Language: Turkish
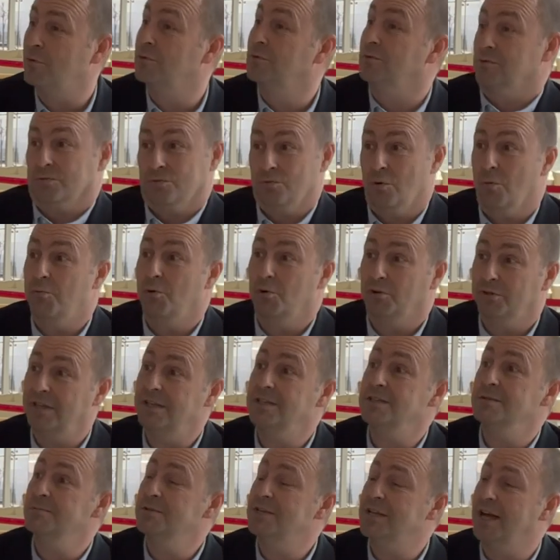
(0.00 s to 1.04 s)
bu
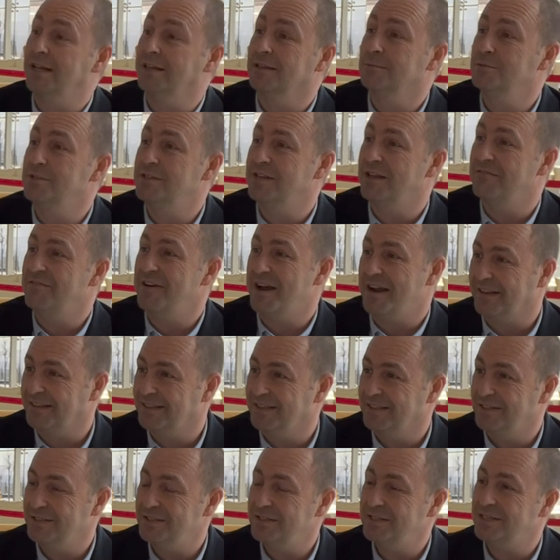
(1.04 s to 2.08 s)
röportaj imkanını bize
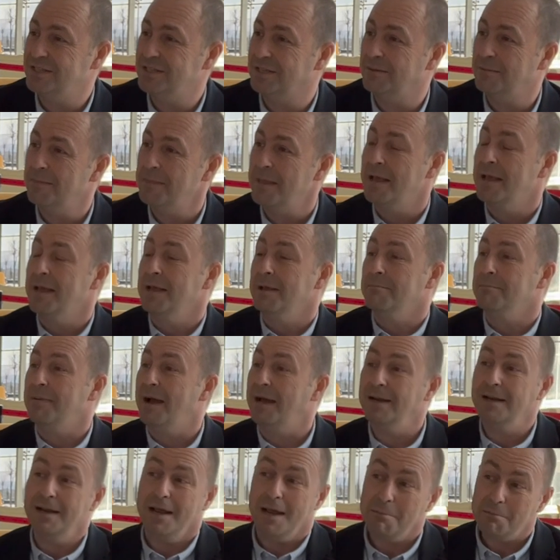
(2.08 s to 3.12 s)
verdiğiniz için.
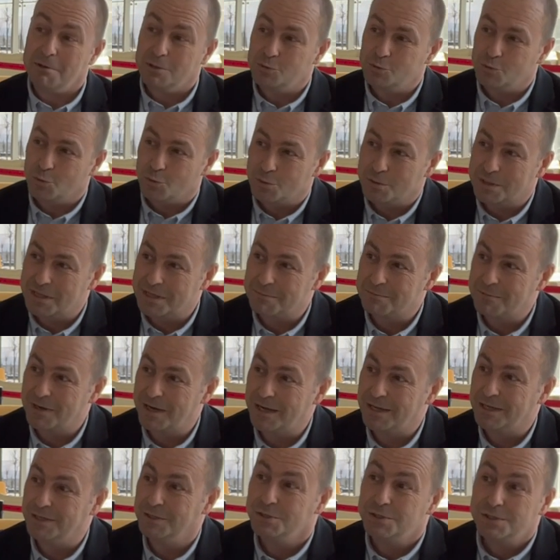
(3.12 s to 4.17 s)
Ben hemen
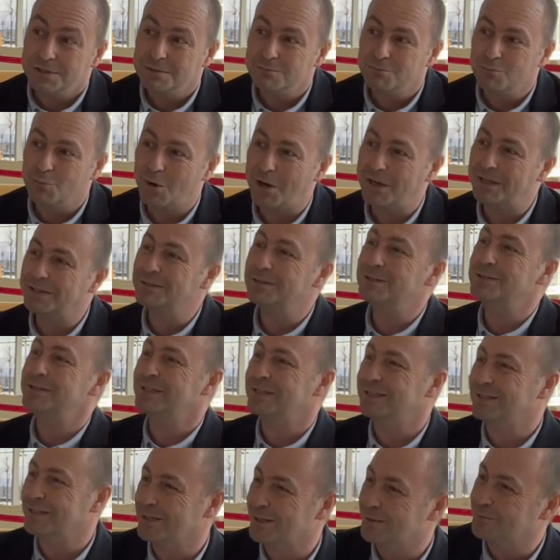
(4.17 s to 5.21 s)
sorularıma işin
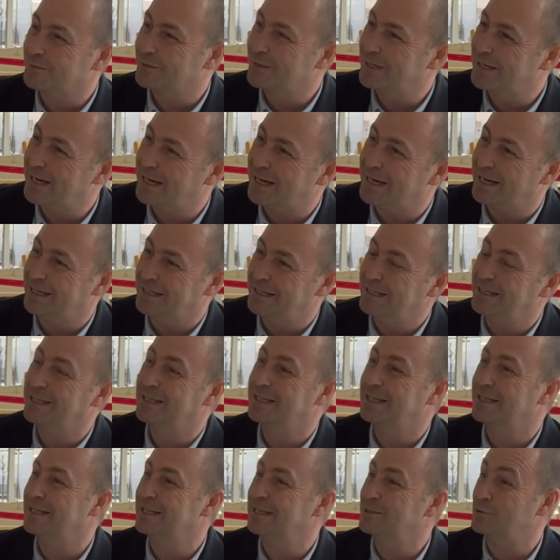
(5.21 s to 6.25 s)
mühendislik tarafıyla
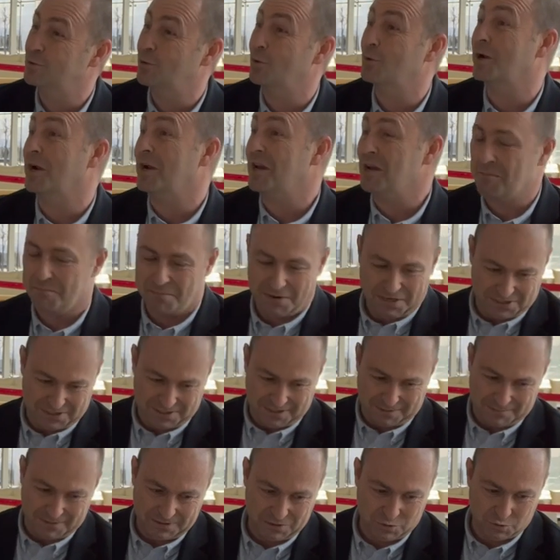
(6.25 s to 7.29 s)
ilgili sorarak
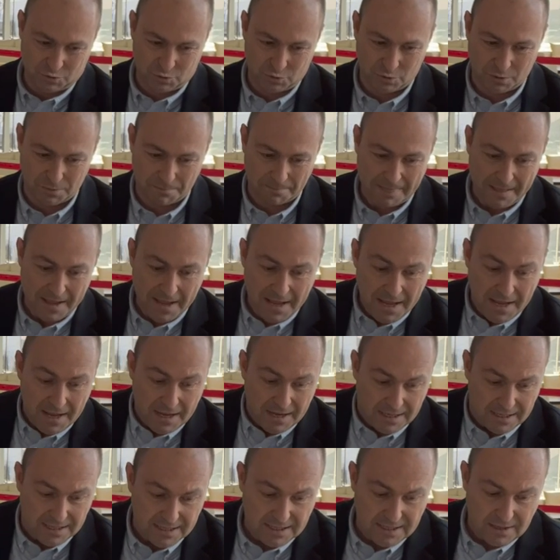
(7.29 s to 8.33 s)
başlamak istiyorum.
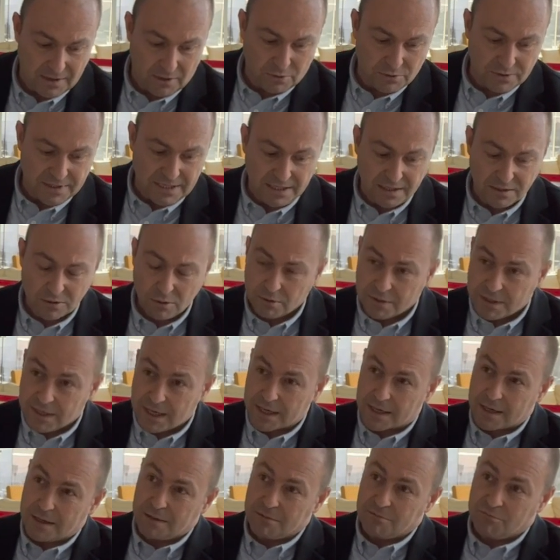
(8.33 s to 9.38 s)
Ee, öncelikli
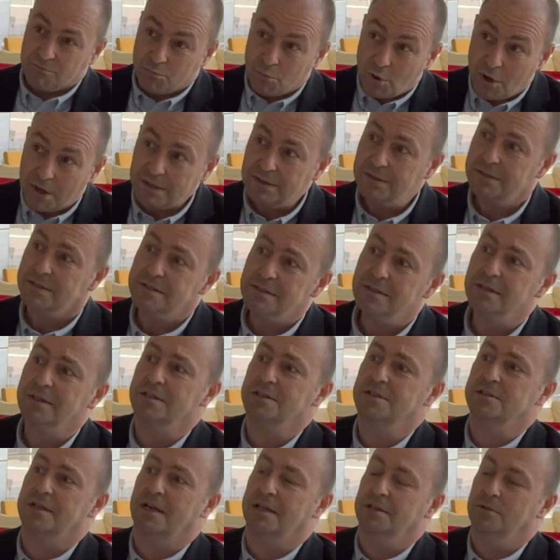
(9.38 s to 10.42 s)
olarak mühendislik
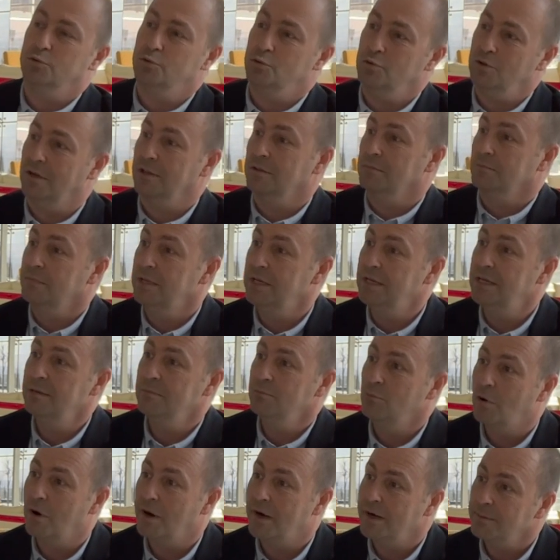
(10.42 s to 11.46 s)
açıdan şu an milli
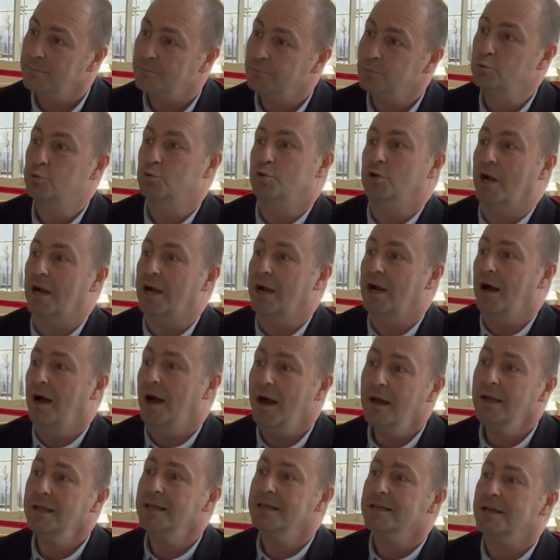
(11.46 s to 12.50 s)
muharip uçak
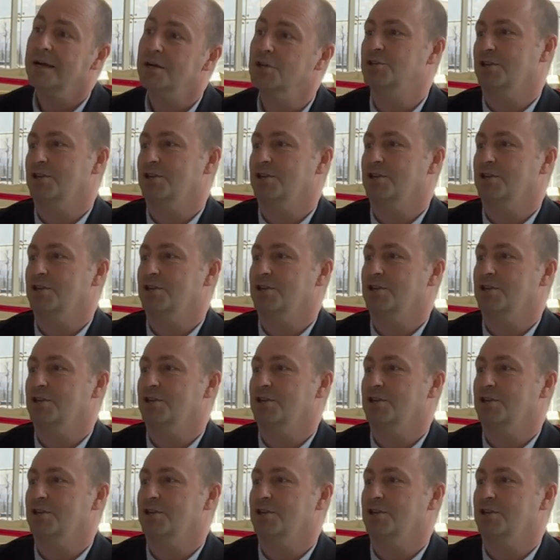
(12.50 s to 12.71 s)
hangi